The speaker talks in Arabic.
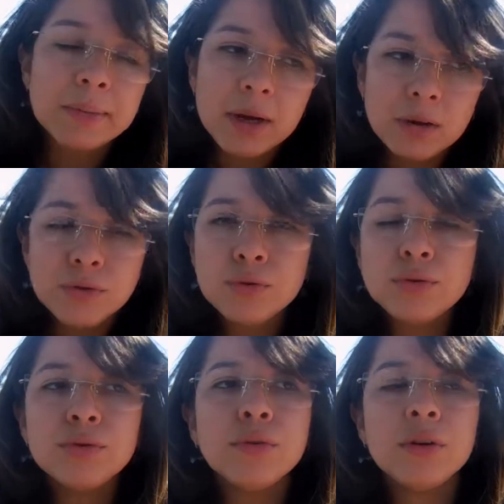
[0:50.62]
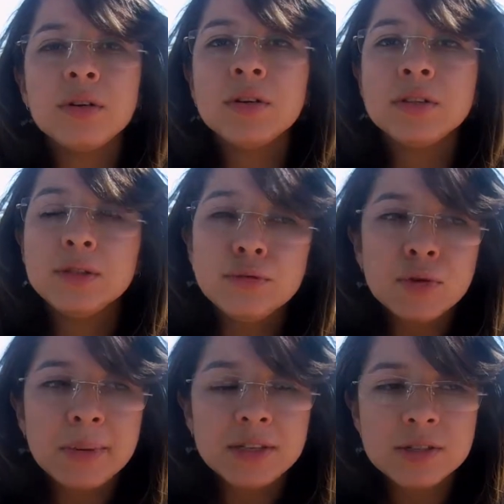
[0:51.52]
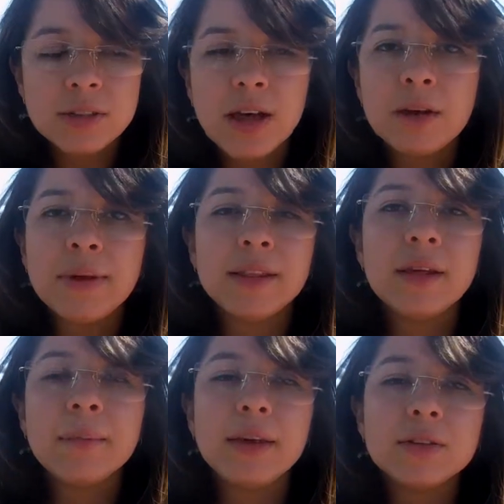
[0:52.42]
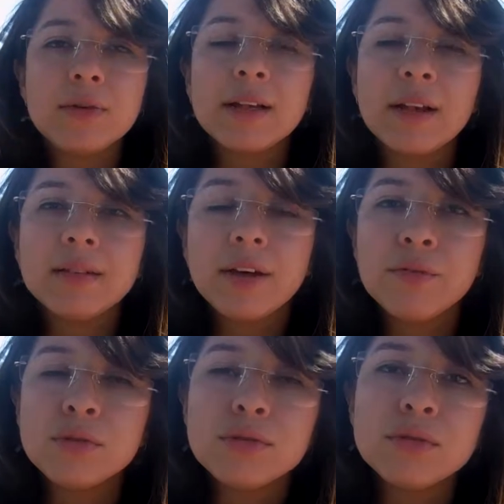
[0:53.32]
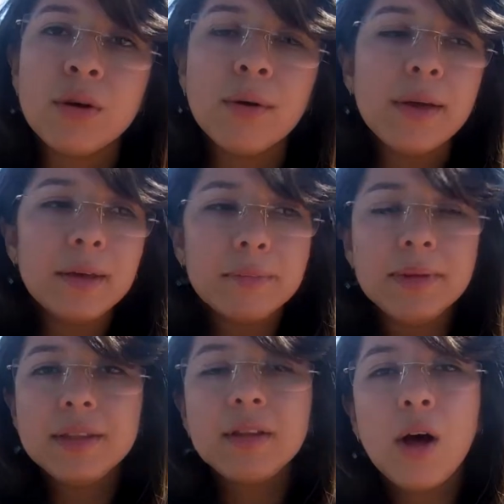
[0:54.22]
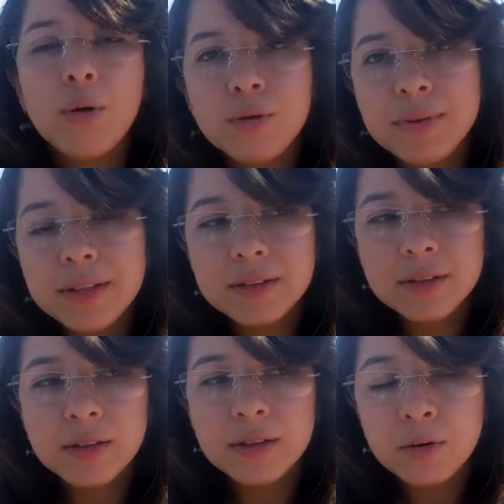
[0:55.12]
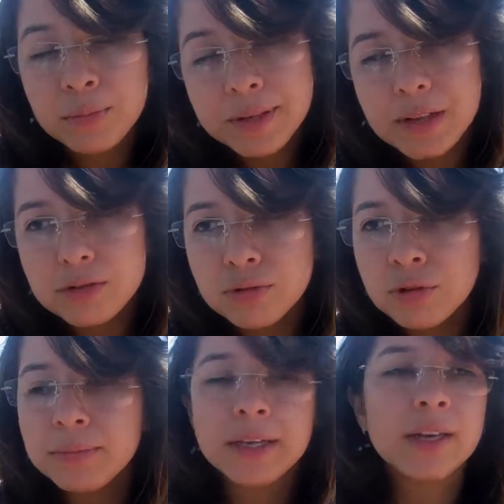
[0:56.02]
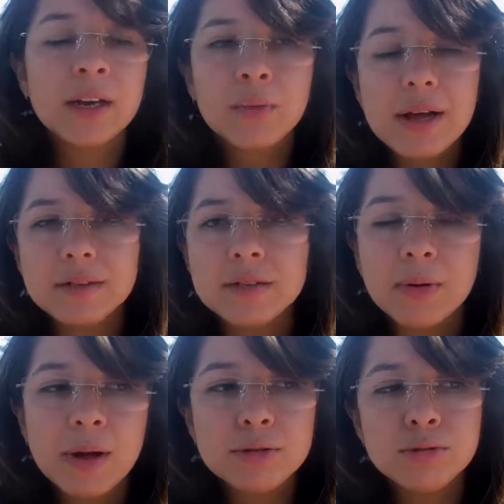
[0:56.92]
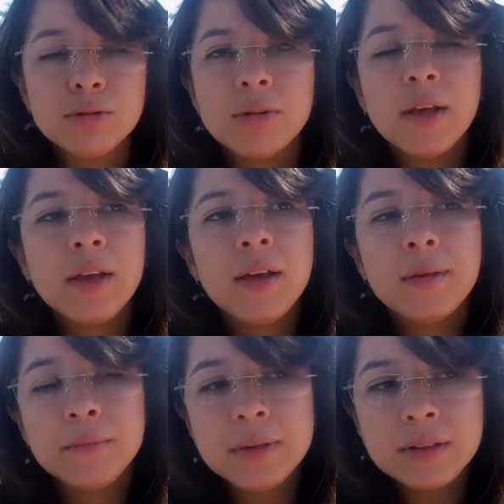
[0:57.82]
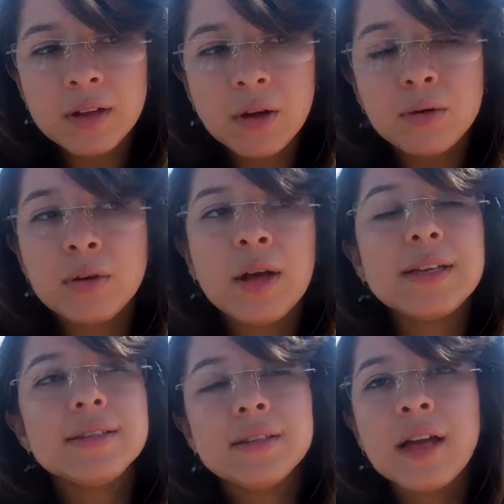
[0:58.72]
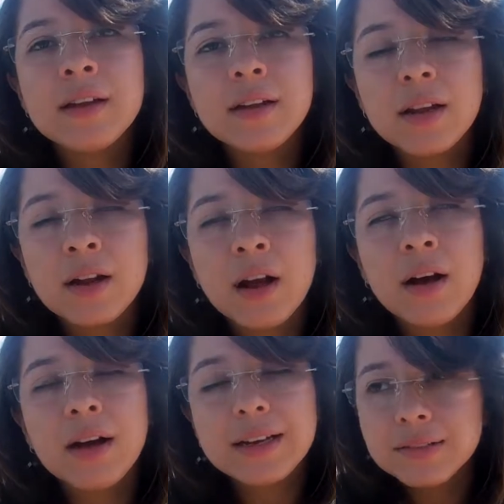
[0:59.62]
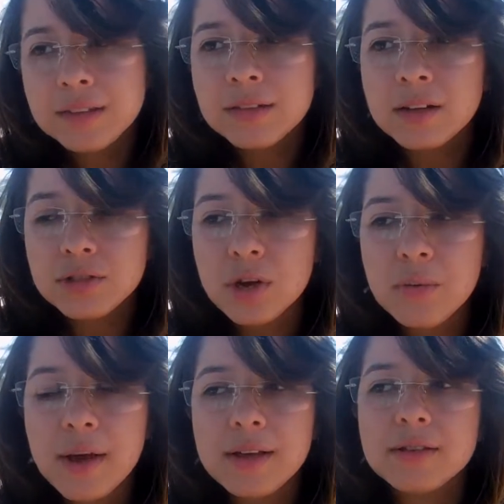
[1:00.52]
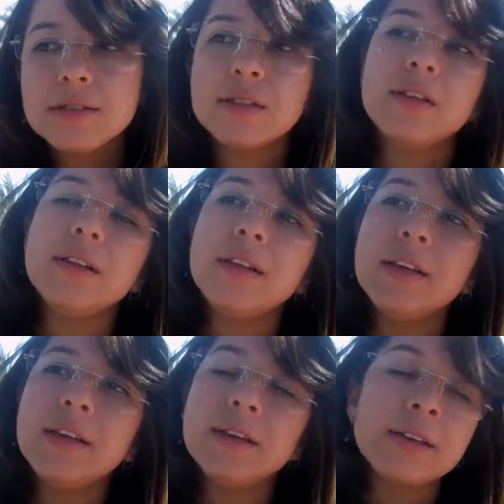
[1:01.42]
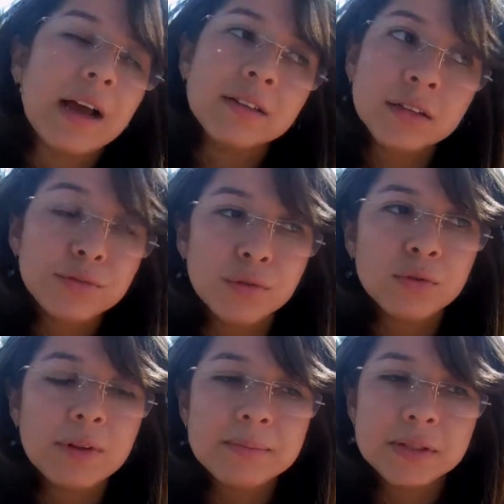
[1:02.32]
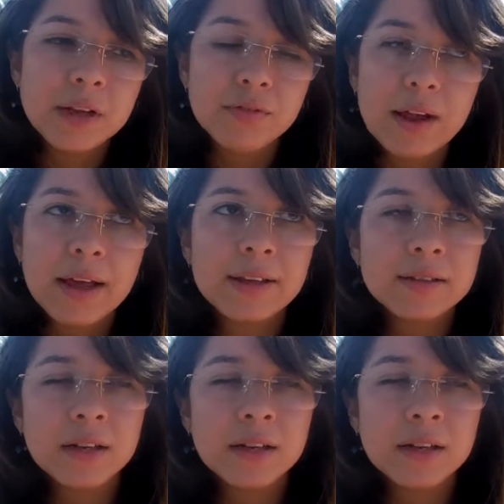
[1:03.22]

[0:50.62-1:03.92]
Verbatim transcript: كما كنقولوا آه، ديكور ماجسترال وانما كانت واحد لانترفونسيون بيننا وبين آه، وبيناتهم يعني كان واحد التواصل بيننا آه، حسينا اننا خدينا شي حوايج اللي غادي ينفعونا بزاف في الحياه